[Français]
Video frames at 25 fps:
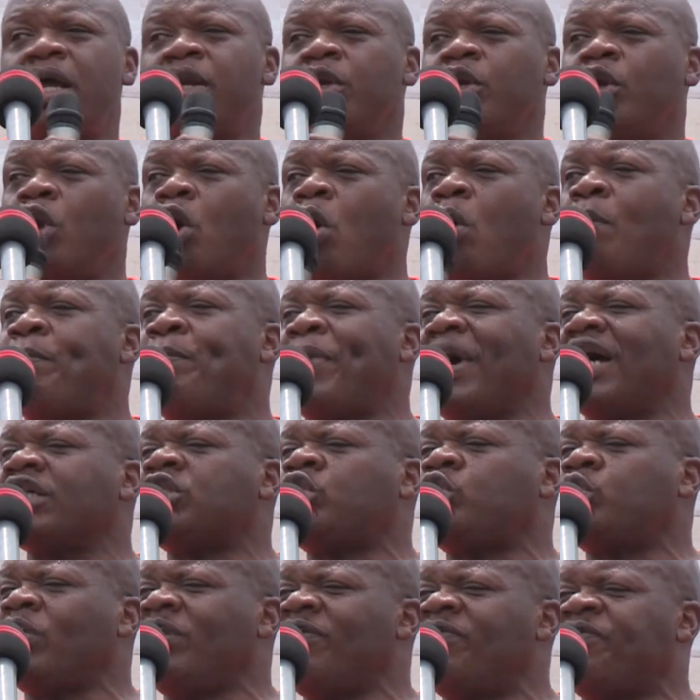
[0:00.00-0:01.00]
n'ont pas
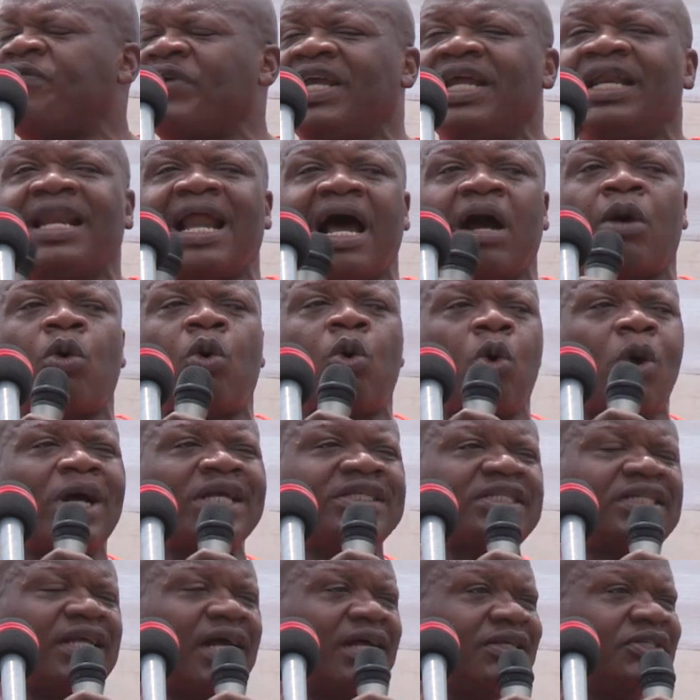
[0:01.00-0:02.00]
suivi la
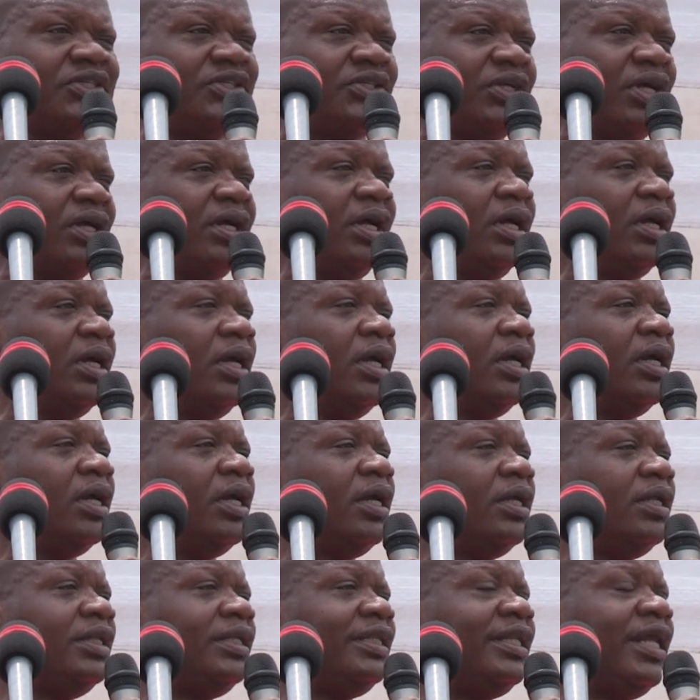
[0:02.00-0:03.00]
croissance
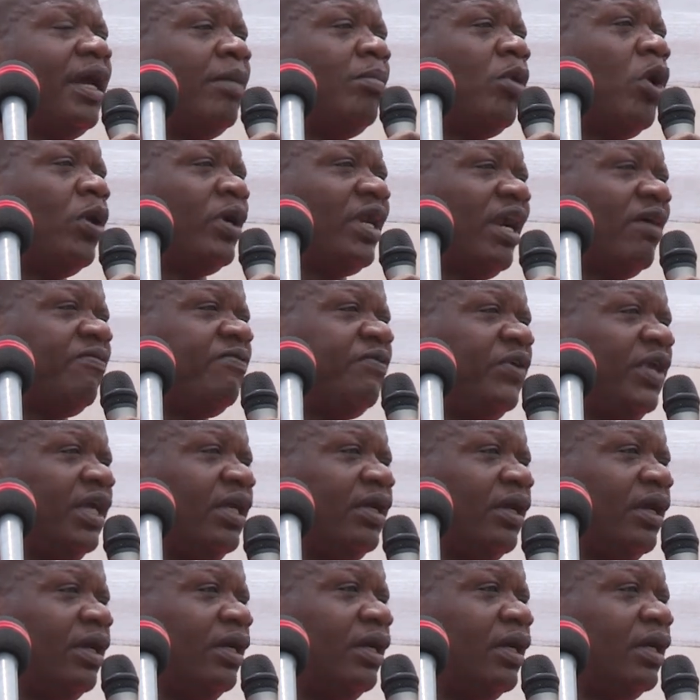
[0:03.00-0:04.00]

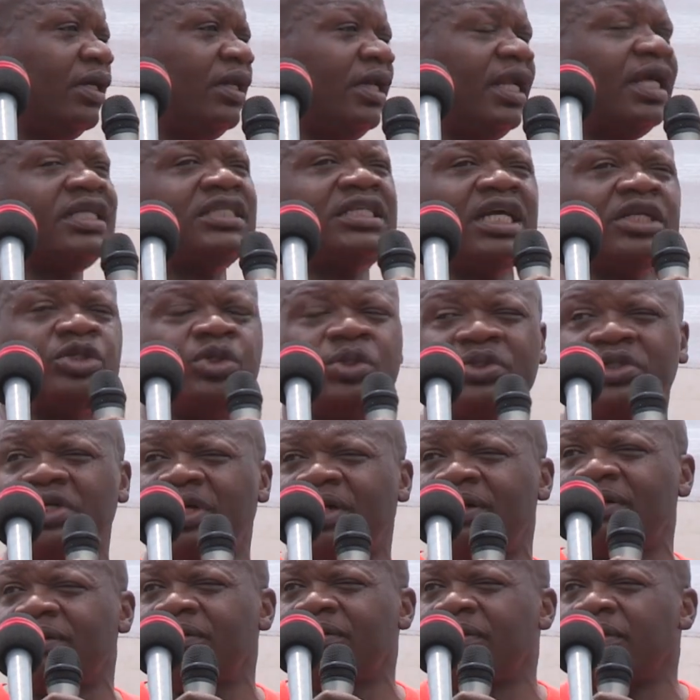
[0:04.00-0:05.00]
démographique des
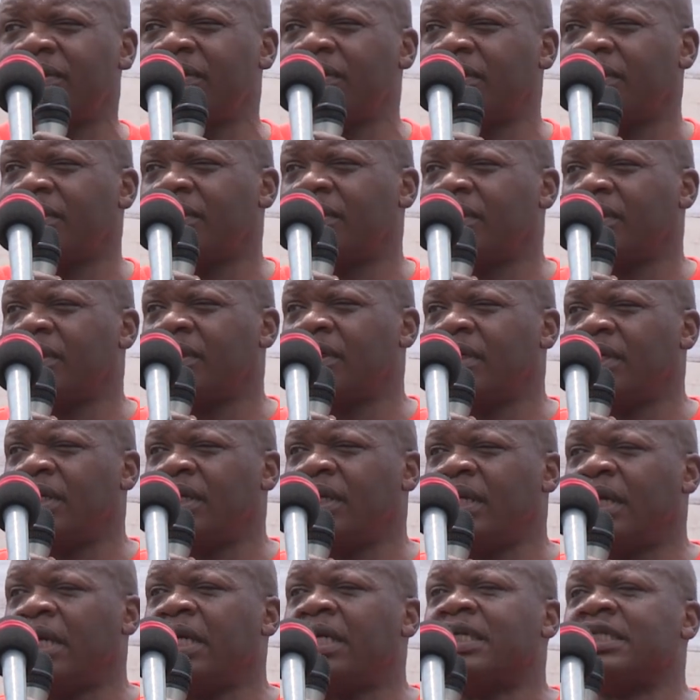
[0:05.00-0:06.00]
étudiants.
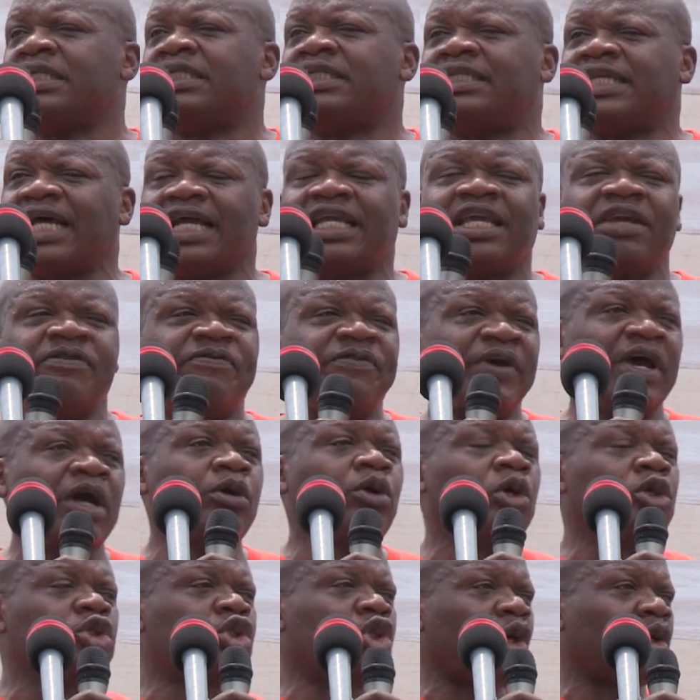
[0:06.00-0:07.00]
Ce qui fait
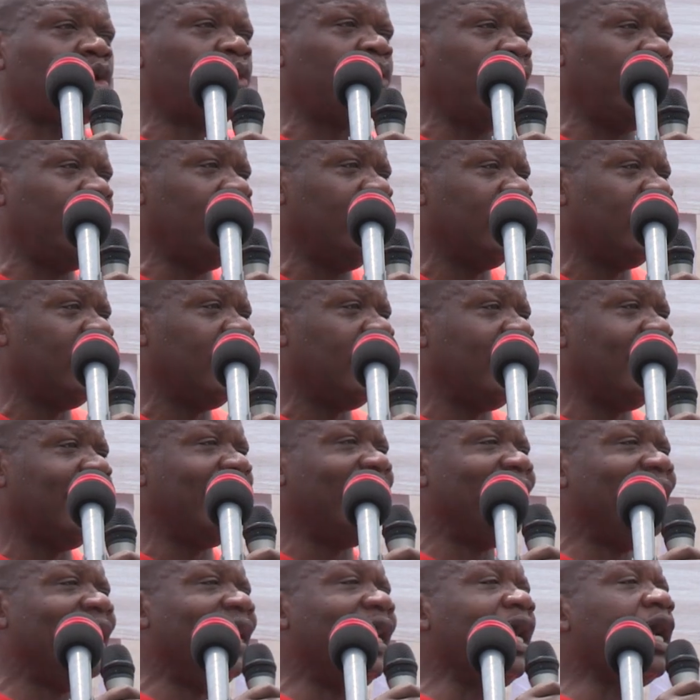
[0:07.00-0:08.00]
qu'aujourd'hui,
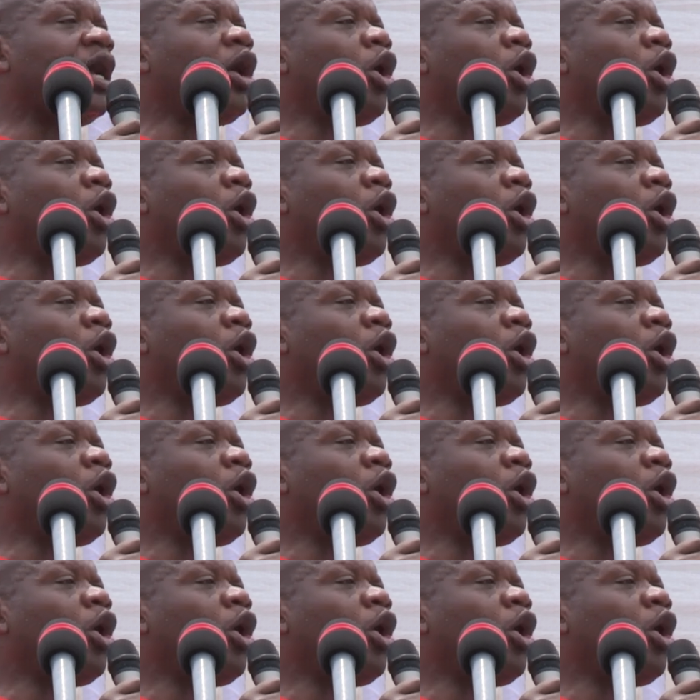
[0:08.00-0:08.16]
les